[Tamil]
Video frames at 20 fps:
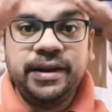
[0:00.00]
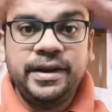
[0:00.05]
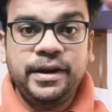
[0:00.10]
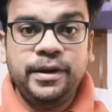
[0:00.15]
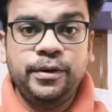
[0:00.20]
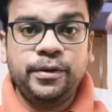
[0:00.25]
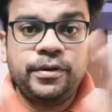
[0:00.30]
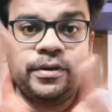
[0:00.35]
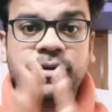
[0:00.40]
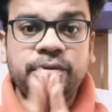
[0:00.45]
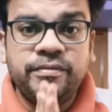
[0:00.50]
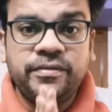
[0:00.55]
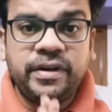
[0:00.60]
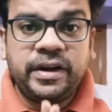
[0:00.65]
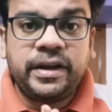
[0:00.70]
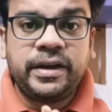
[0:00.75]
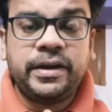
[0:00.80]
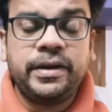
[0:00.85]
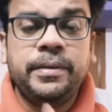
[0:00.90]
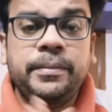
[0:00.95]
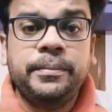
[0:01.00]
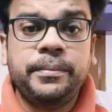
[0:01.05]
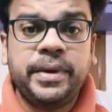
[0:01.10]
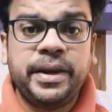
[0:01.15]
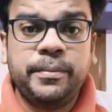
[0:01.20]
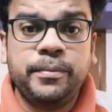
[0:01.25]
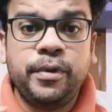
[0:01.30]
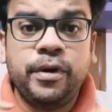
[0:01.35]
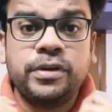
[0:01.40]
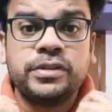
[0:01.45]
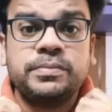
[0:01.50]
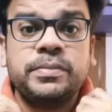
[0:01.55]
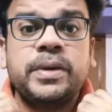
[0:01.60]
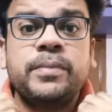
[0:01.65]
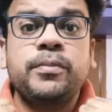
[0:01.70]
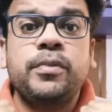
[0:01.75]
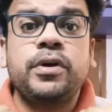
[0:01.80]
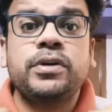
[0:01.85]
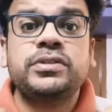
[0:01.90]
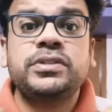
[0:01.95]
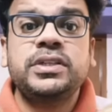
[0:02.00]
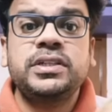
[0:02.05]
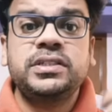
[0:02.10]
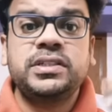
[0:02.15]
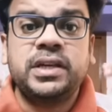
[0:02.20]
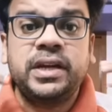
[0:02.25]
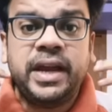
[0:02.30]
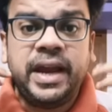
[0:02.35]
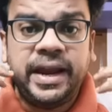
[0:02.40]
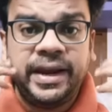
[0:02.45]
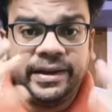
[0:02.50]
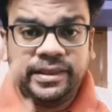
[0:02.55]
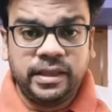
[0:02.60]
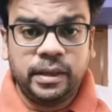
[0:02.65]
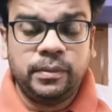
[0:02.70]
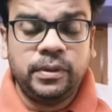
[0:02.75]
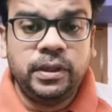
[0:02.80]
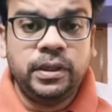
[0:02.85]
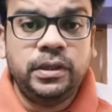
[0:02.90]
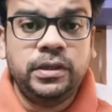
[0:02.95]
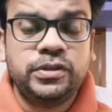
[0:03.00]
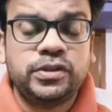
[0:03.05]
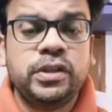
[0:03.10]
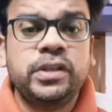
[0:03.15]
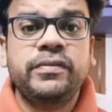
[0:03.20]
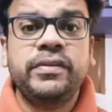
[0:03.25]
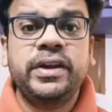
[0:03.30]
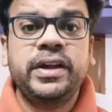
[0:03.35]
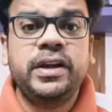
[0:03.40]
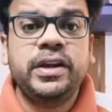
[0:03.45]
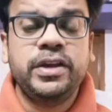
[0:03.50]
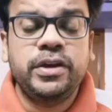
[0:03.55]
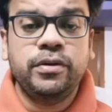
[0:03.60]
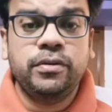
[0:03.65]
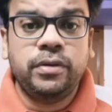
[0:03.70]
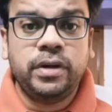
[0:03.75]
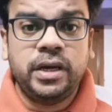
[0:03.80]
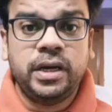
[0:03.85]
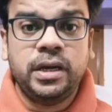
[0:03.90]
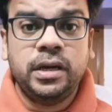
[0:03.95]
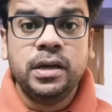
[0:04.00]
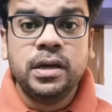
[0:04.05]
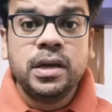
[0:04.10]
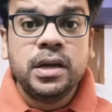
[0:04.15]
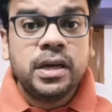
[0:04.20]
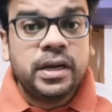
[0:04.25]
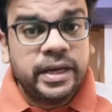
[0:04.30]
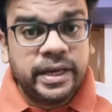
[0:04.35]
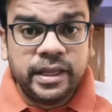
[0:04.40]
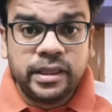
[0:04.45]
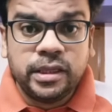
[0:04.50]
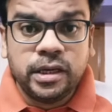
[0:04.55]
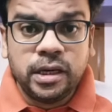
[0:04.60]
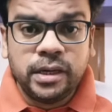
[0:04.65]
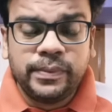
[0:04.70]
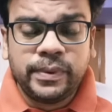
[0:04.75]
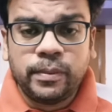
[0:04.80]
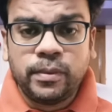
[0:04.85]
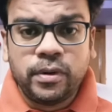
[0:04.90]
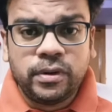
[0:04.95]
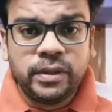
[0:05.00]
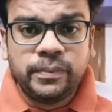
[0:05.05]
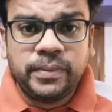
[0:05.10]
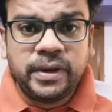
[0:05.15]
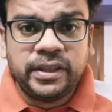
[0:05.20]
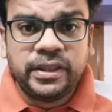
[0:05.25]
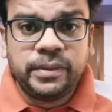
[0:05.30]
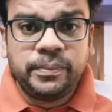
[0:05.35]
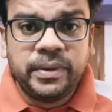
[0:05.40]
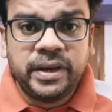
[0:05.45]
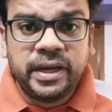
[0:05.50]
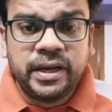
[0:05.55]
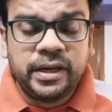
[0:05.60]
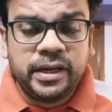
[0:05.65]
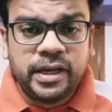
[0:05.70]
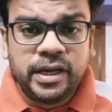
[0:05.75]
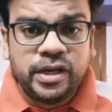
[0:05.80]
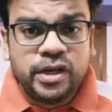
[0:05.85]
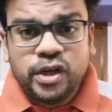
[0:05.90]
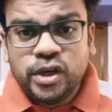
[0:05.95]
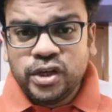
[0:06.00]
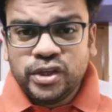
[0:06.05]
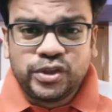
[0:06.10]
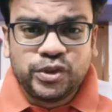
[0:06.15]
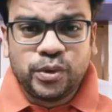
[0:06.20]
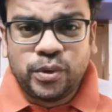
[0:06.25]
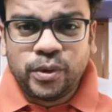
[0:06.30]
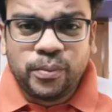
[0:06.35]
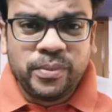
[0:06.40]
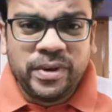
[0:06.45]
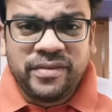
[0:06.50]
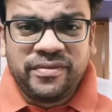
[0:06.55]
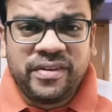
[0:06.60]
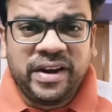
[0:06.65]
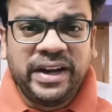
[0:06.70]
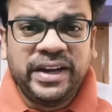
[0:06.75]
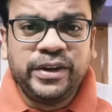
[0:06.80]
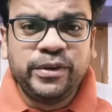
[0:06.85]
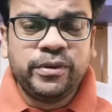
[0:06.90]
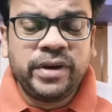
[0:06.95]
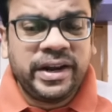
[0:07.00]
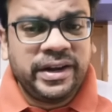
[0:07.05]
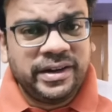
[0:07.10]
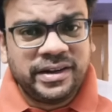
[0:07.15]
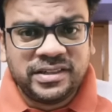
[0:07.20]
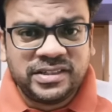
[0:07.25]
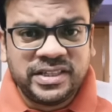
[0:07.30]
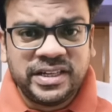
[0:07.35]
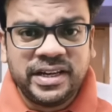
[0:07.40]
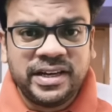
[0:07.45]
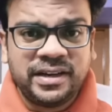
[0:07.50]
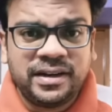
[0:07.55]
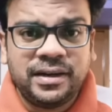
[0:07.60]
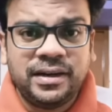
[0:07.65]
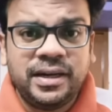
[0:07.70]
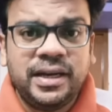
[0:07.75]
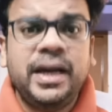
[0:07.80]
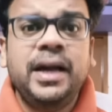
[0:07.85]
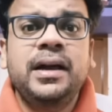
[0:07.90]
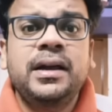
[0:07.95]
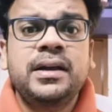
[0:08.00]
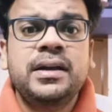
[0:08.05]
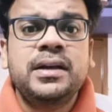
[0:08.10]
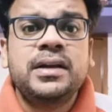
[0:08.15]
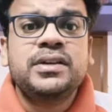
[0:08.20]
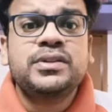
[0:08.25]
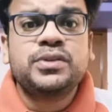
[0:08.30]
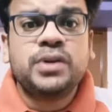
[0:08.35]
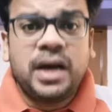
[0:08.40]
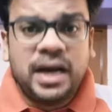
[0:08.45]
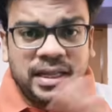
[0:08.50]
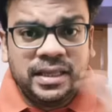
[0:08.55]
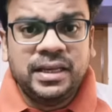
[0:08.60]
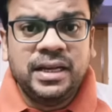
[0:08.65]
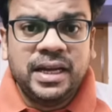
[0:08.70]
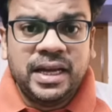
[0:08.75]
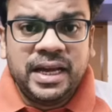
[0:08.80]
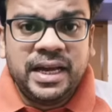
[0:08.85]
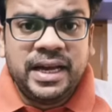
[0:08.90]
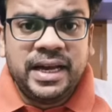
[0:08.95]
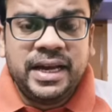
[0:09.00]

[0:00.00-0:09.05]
எல்லோருக்கும் வணக்கம் பிக் பாஸ் பிக் பாஸ் சீசன் எயிட் தமிழ் ஸோ அந்த வீடியோவில் நீங்கள் தேர்ட் ப்ரமோ வந்து பார்த்துருப்பீங்கல்ல ஸோ ரொம்ப ஃபைன் டியூனாக இன்ட்ரெஸ்டிங்காக இருக்குல்ல ஸோ அதில்